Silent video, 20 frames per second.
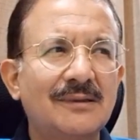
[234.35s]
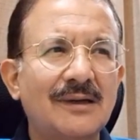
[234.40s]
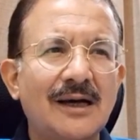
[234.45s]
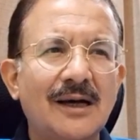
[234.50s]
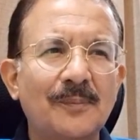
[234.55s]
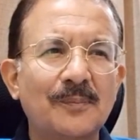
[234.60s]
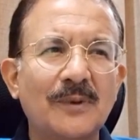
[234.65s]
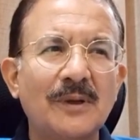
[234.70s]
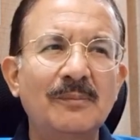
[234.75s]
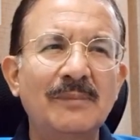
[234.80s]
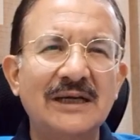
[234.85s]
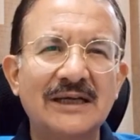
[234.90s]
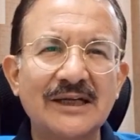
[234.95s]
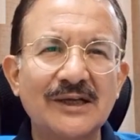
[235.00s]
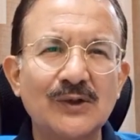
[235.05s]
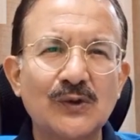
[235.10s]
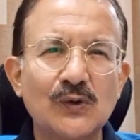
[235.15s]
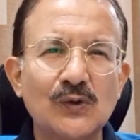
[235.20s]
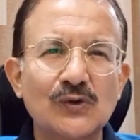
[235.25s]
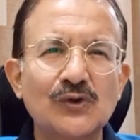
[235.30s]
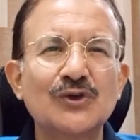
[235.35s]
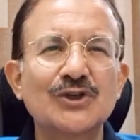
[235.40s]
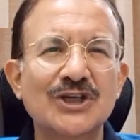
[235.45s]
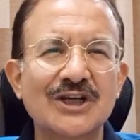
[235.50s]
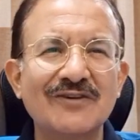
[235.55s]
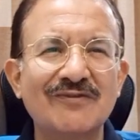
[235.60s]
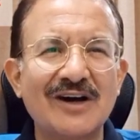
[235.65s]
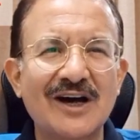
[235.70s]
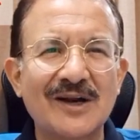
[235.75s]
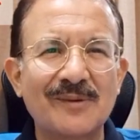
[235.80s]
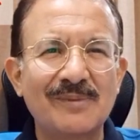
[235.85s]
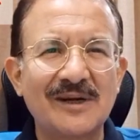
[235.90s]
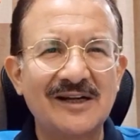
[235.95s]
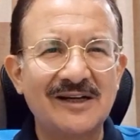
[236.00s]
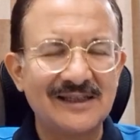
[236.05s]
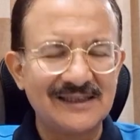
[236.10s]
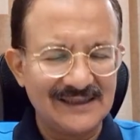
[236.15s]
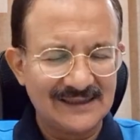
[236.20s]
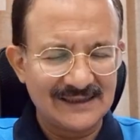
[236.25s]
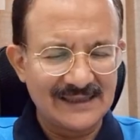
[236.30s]
आपकी मीटिंग को खुशगवार
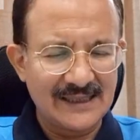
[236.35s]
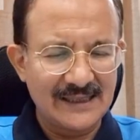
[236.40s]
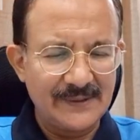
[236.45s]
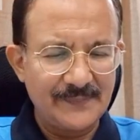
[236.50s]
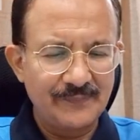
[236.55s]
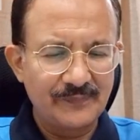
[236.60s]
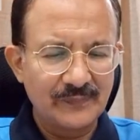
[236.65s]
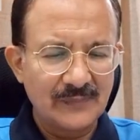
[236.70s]
बना देता है